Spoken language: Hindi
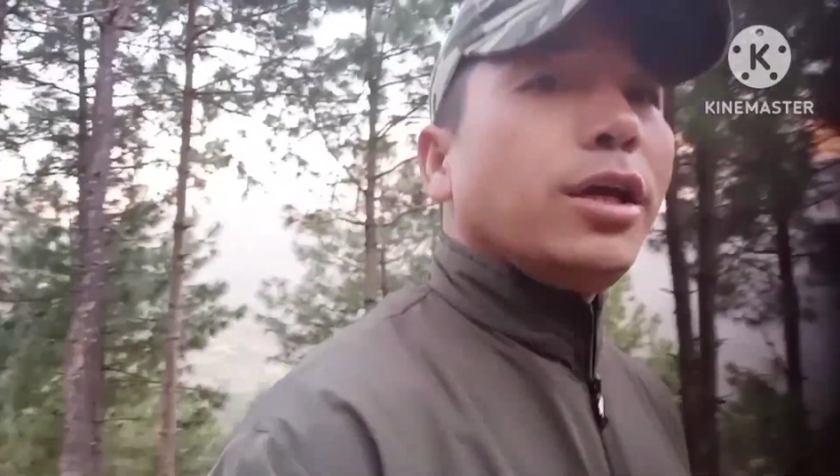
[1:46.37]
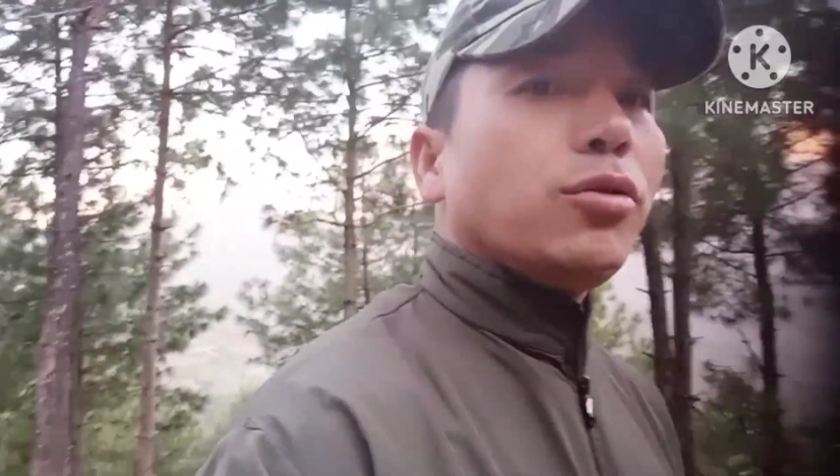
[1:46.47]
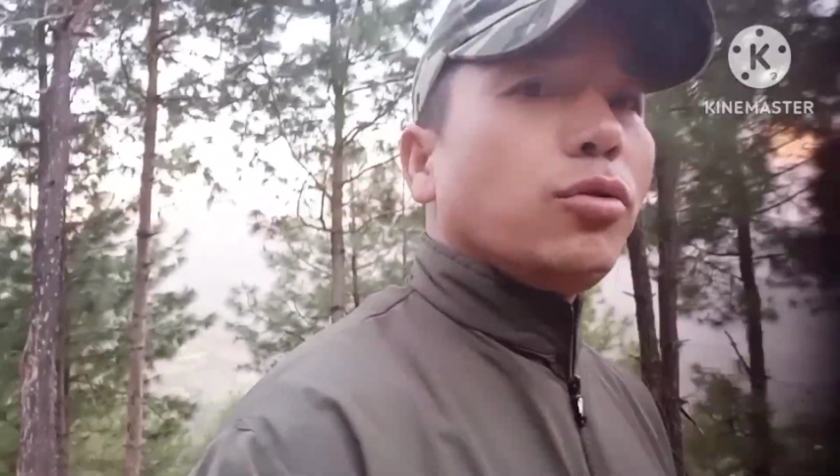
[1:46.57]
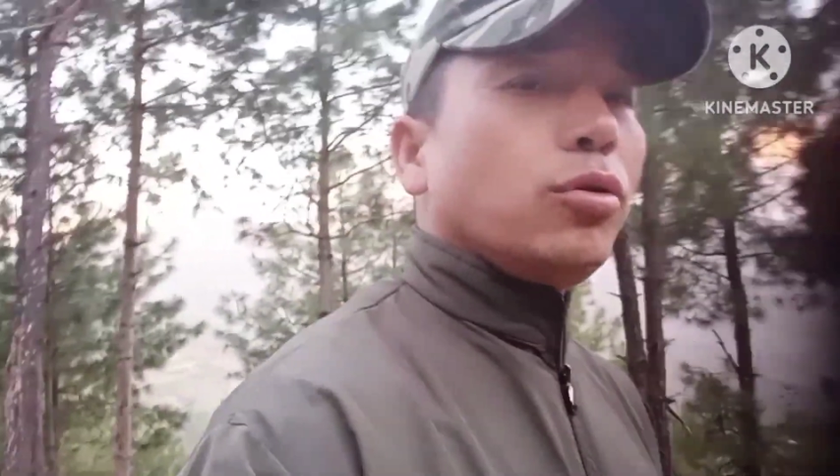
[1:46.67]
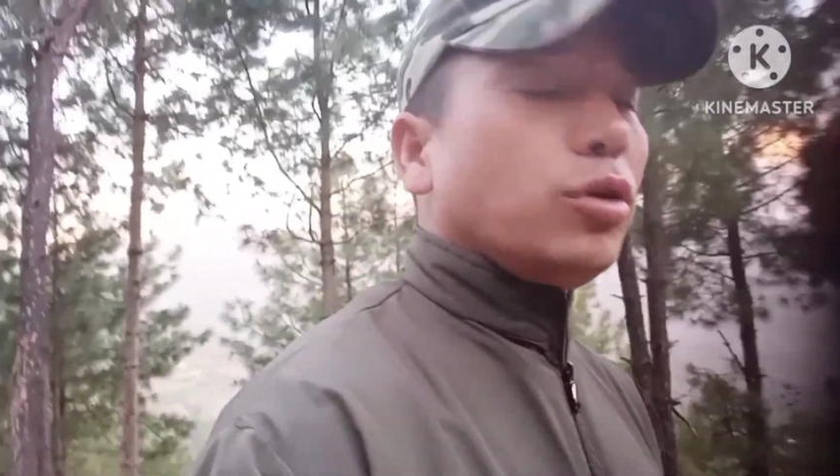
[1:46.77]
तो
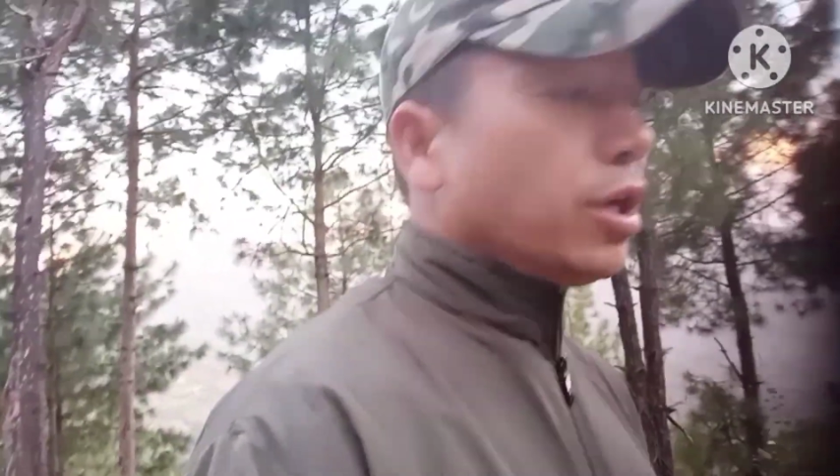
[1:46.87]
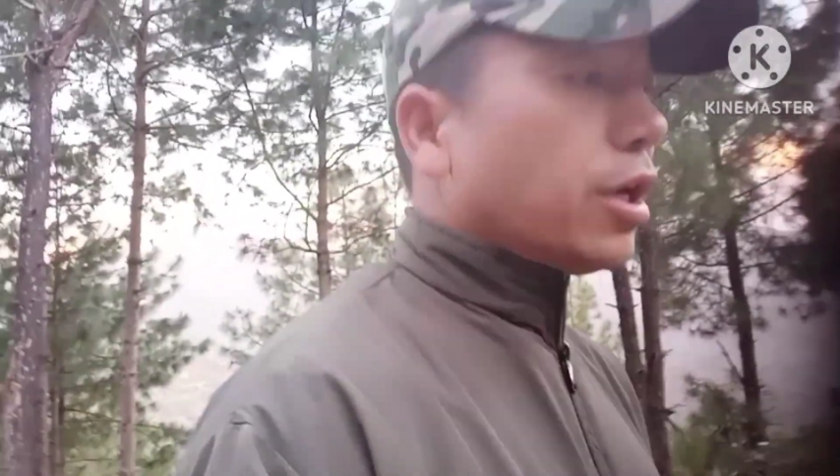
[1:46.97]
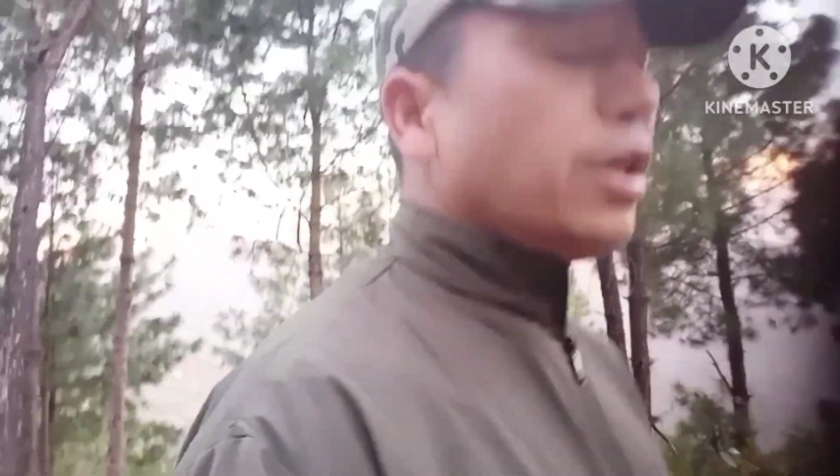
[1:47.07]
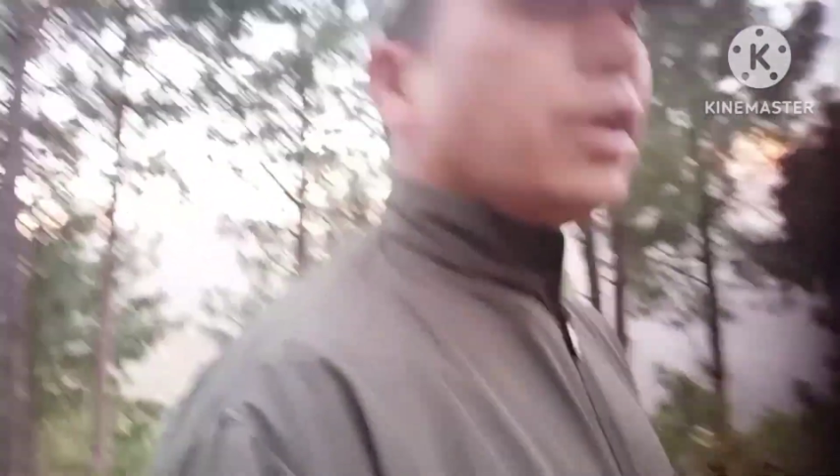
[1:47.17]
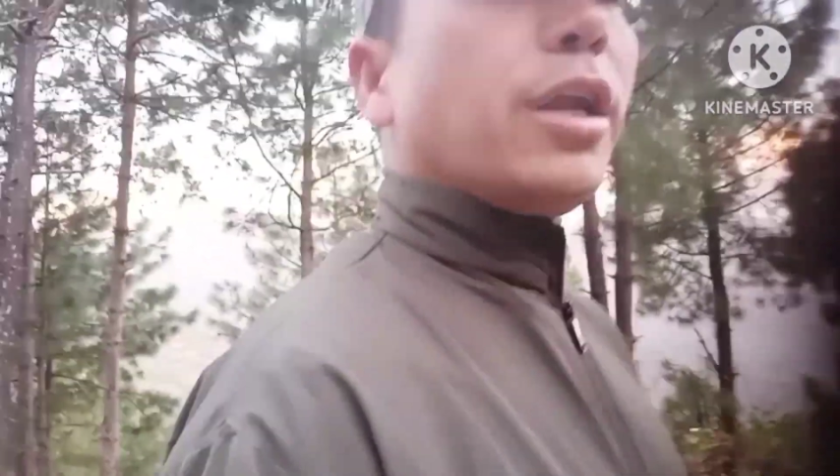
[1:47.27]
या
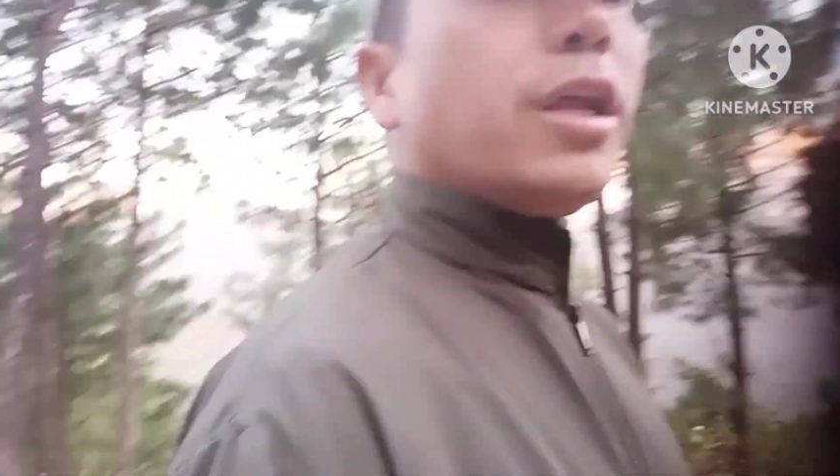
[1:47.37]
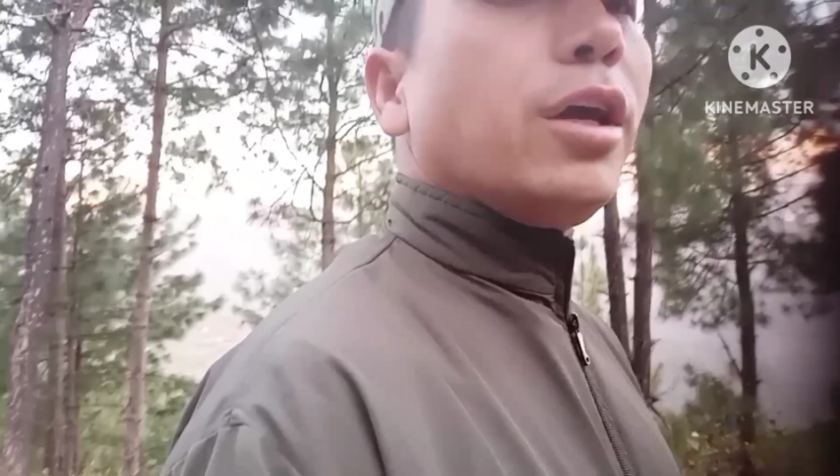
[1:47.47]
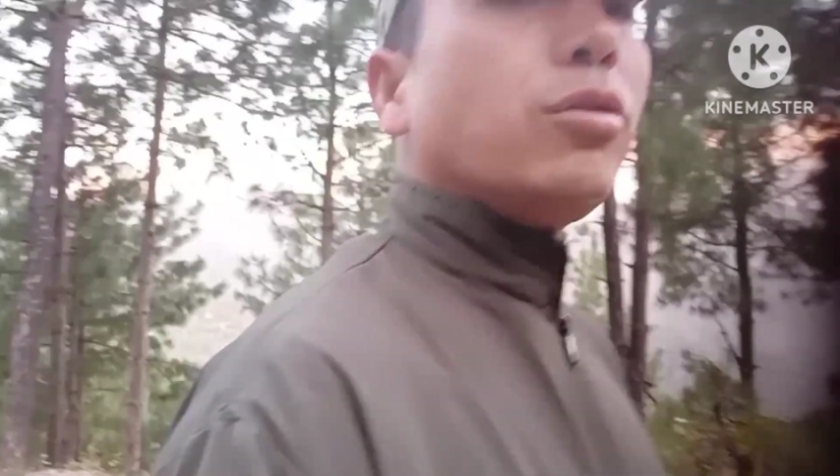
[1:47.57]
रनिंग कर रहे हैं तो